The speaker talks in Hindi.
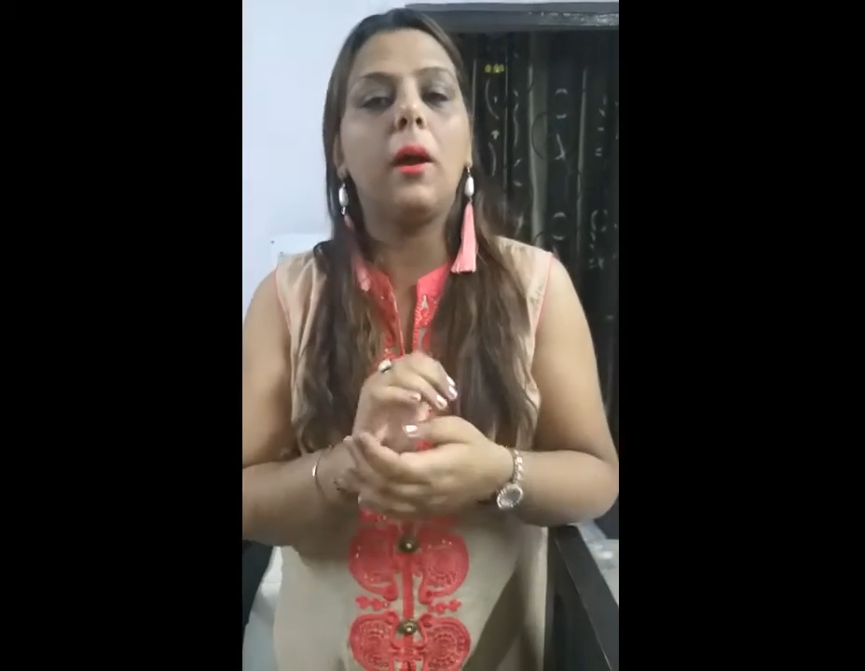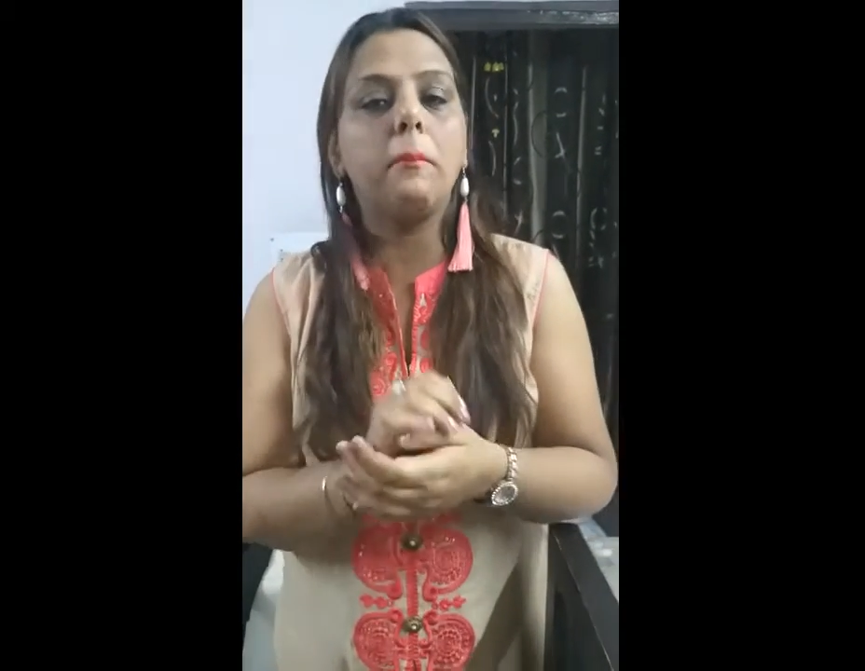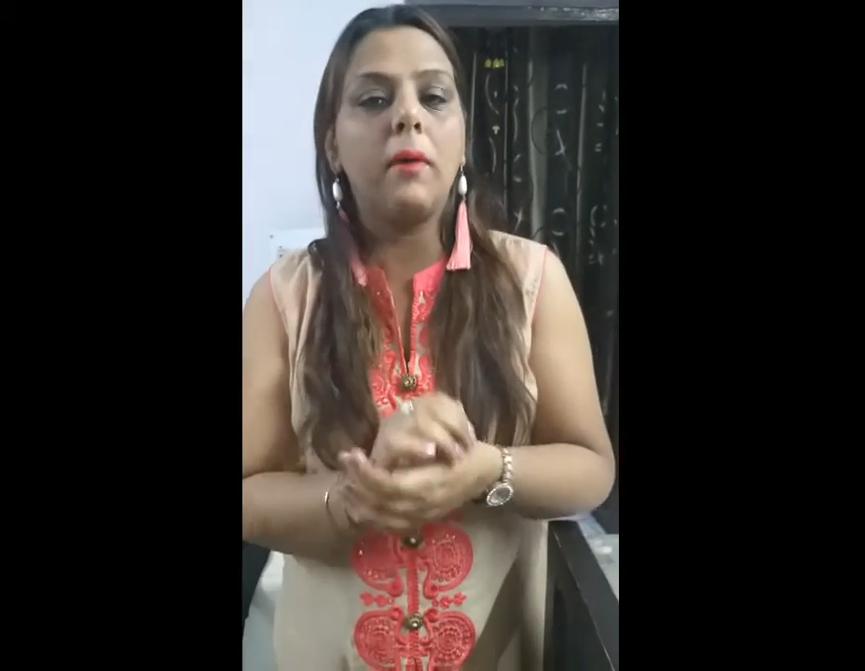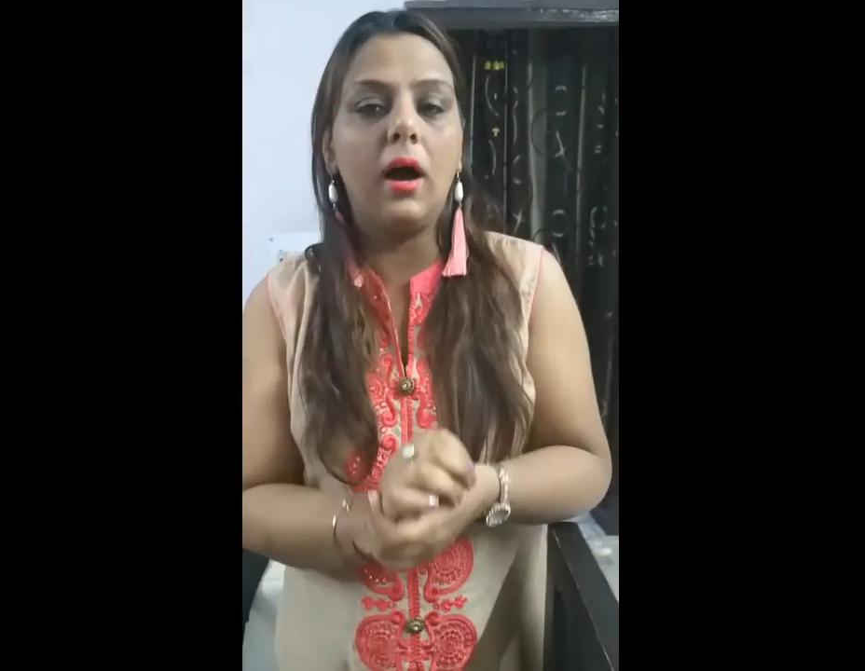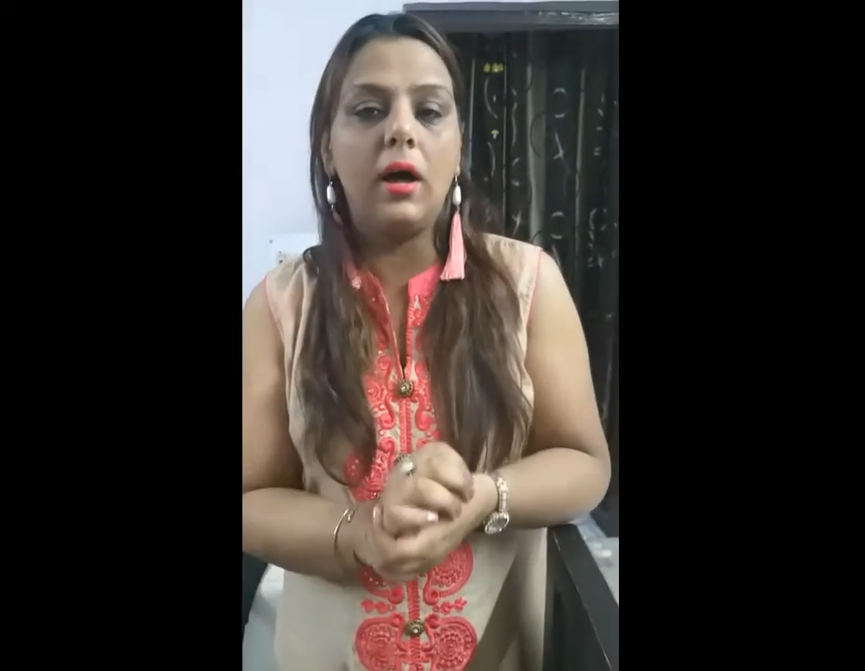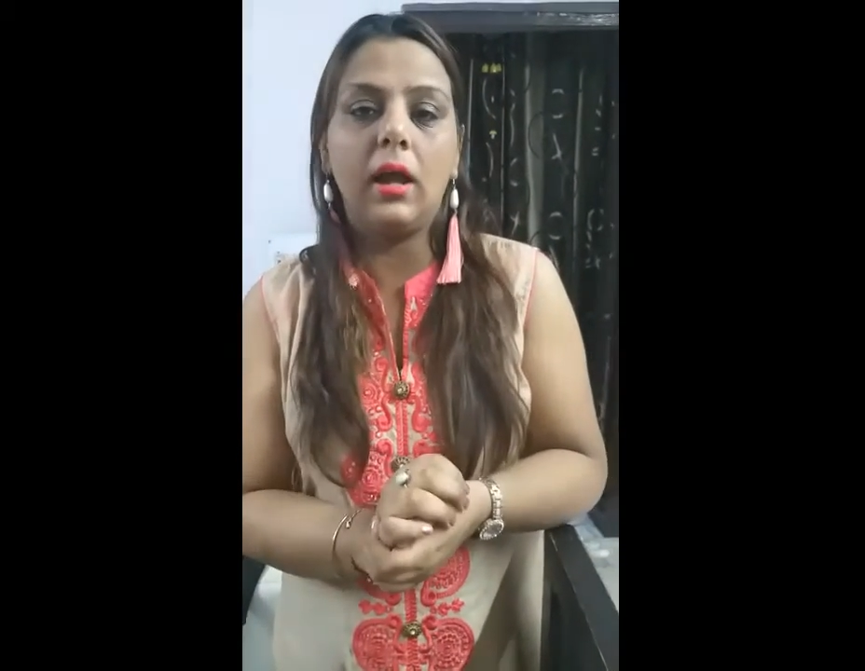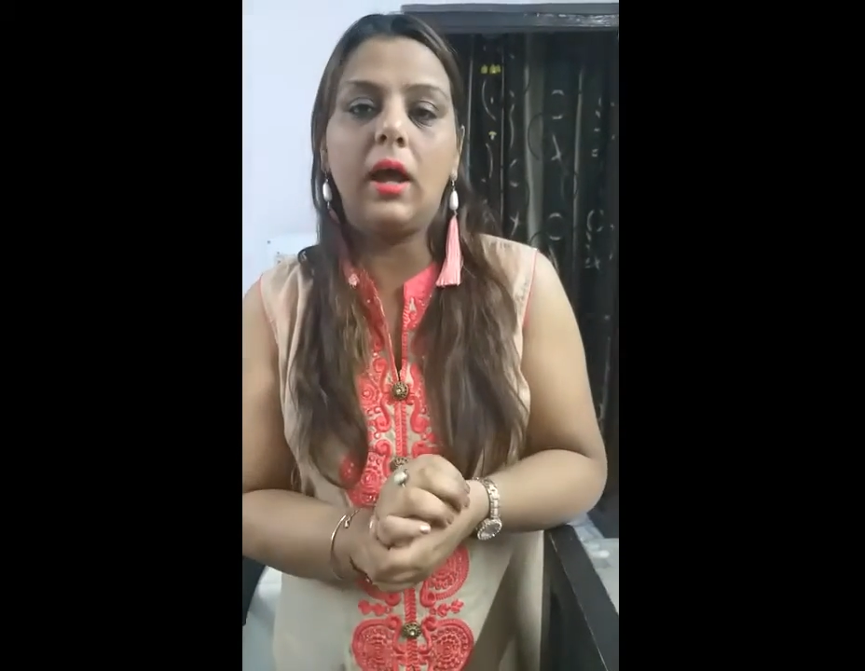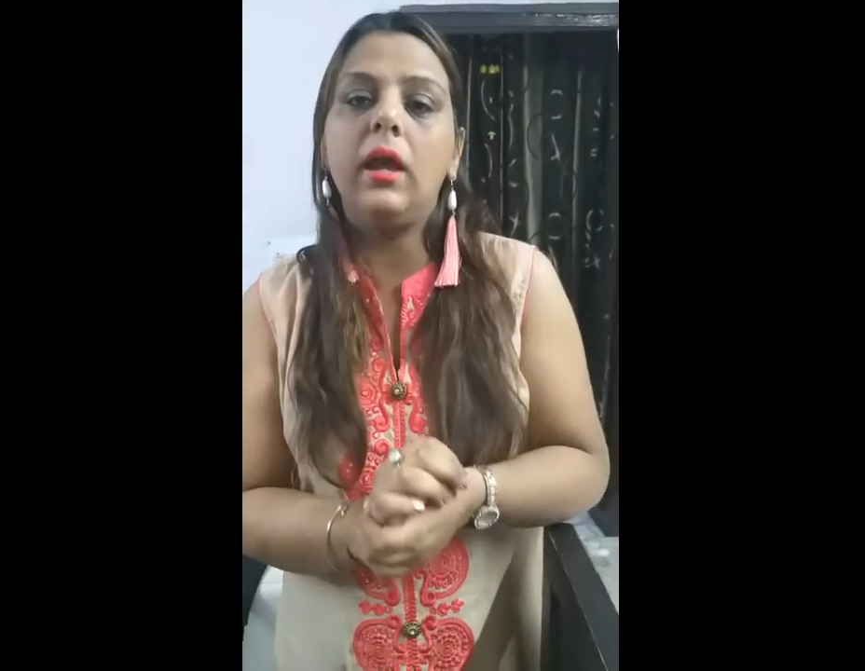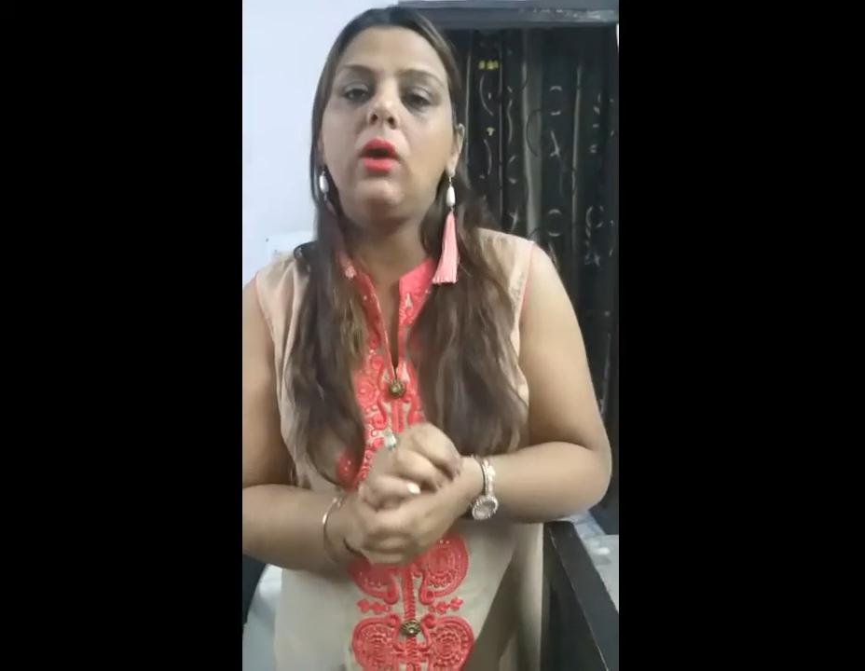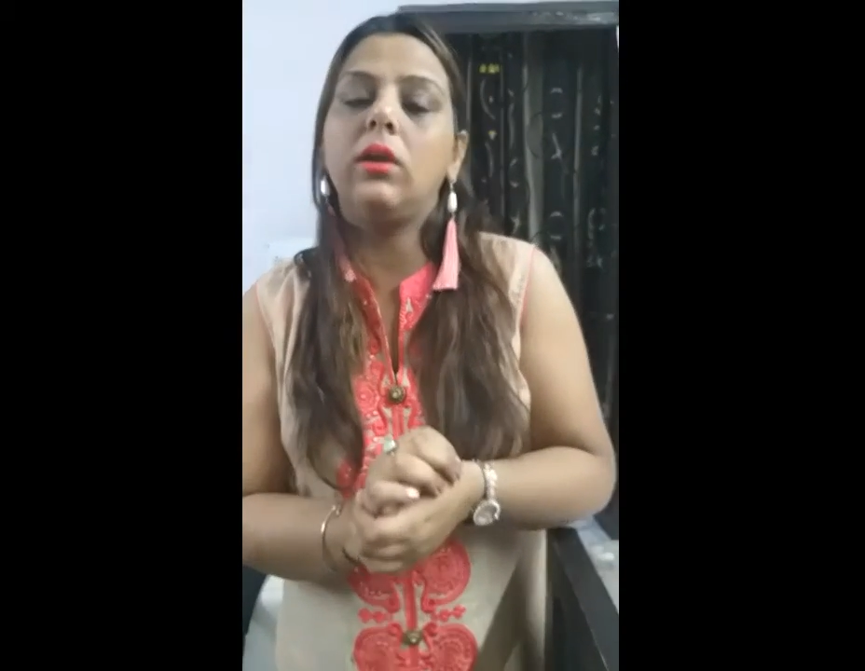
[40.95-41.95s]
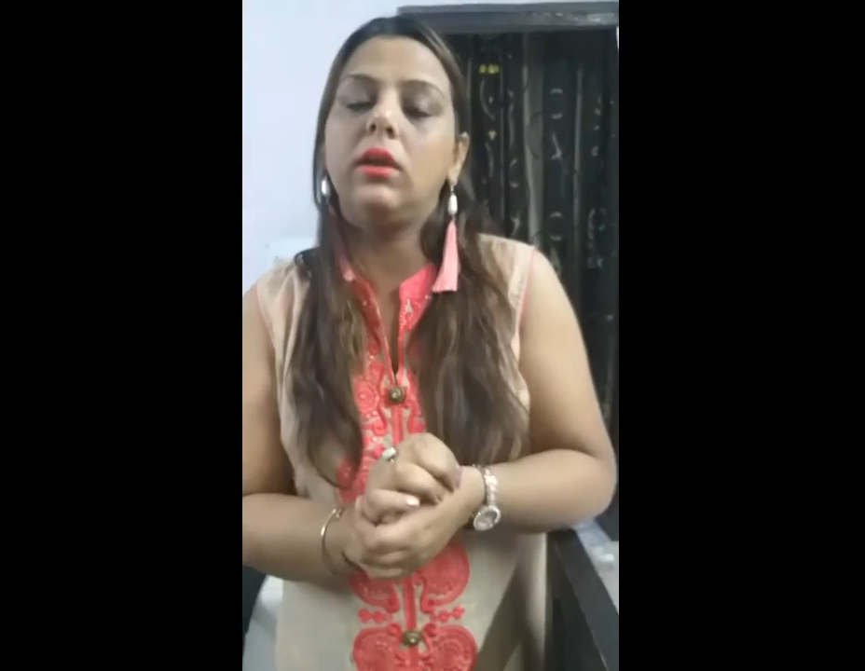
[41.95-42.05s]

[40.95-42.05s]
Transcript: हम बाहर आए और